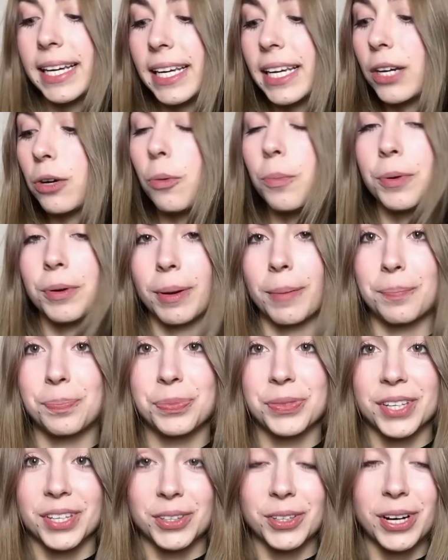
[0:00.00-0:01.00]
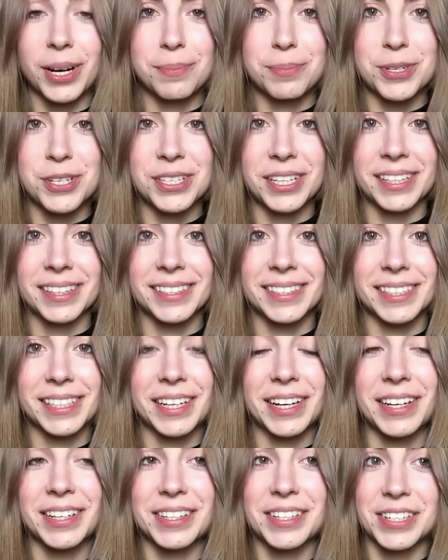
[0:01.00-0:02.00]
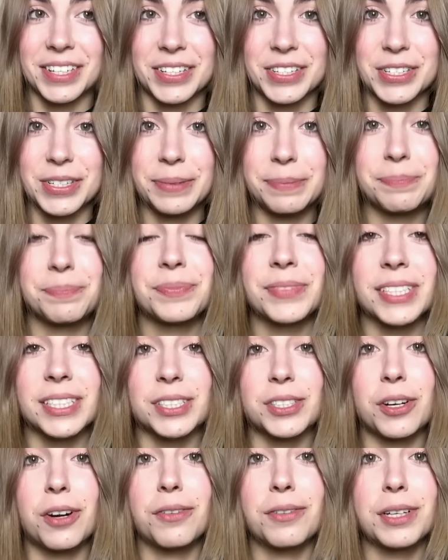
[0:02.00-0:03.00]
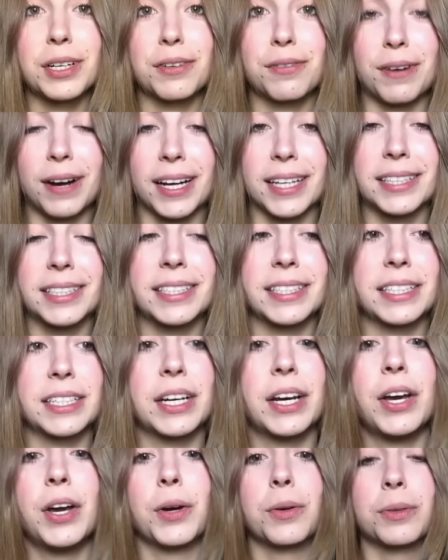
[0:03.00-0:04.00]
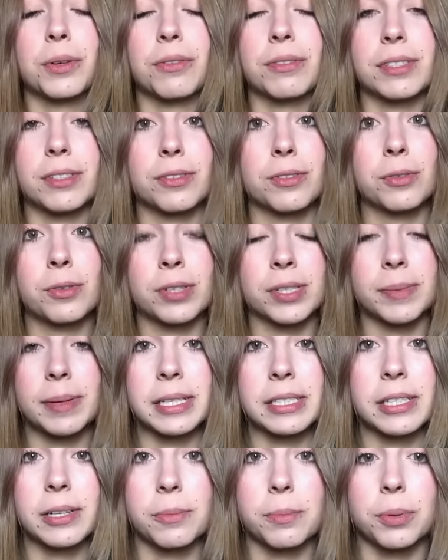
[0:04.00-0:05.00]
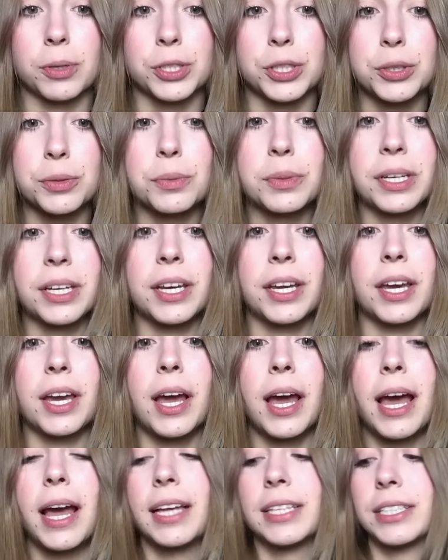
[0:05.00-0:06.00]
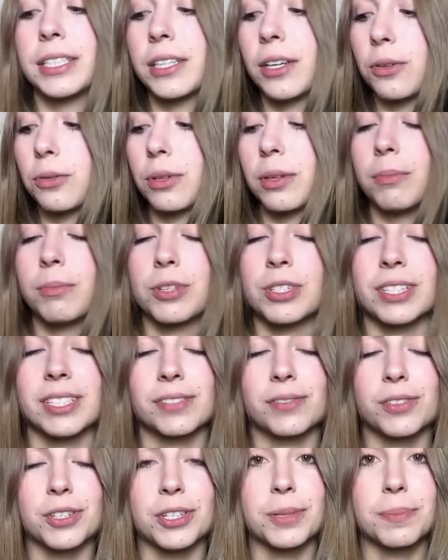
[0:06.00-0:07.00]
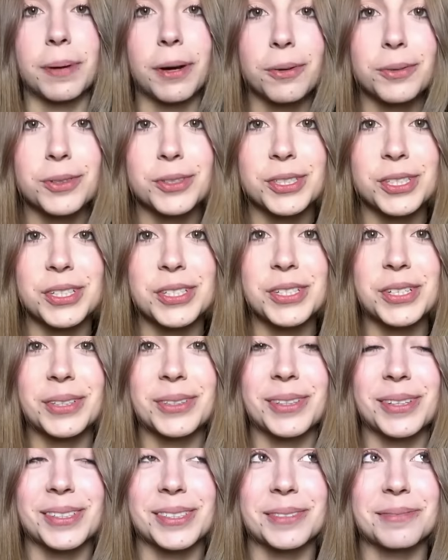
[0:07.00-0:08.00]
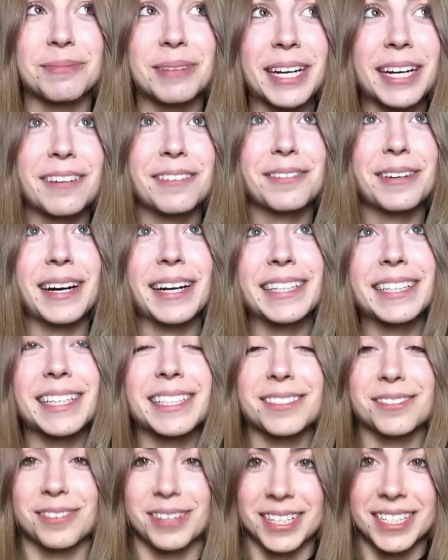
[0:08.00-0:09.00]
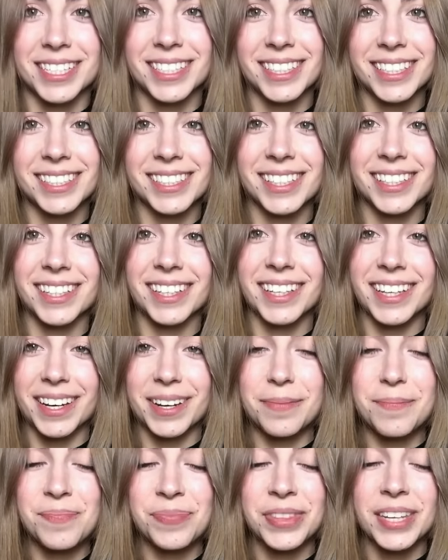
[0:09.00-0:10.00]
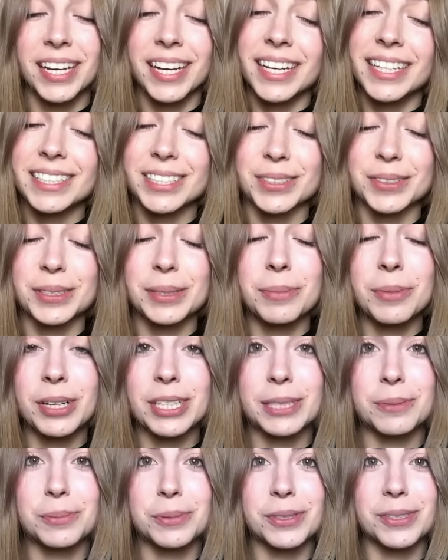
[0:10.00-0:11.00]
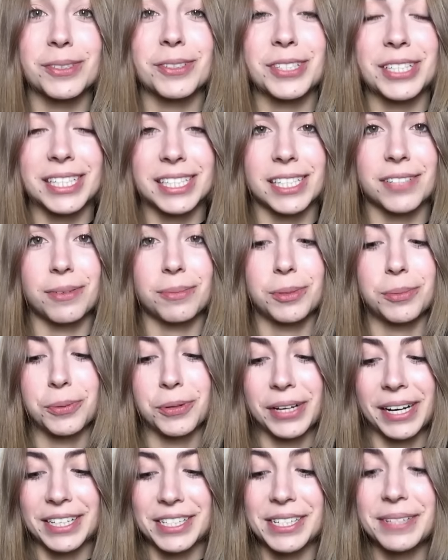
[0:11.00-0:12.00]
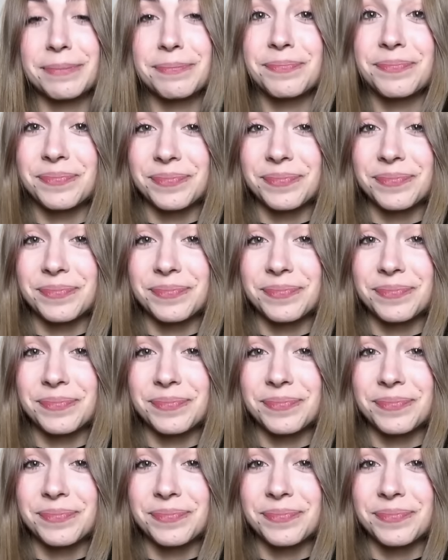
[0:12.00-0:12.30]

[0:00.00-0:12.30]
I kupiłam trochę przydatnych e, rzeczy, zdrowych, fajnych, które rozmaicają posiłki, dzięki którym można stworzyć pełno rzeczy, które są mega fajne, zwłaszcza na śniadania. I co, nie mogę się po prostu doczekać, aż Wam to pokażę.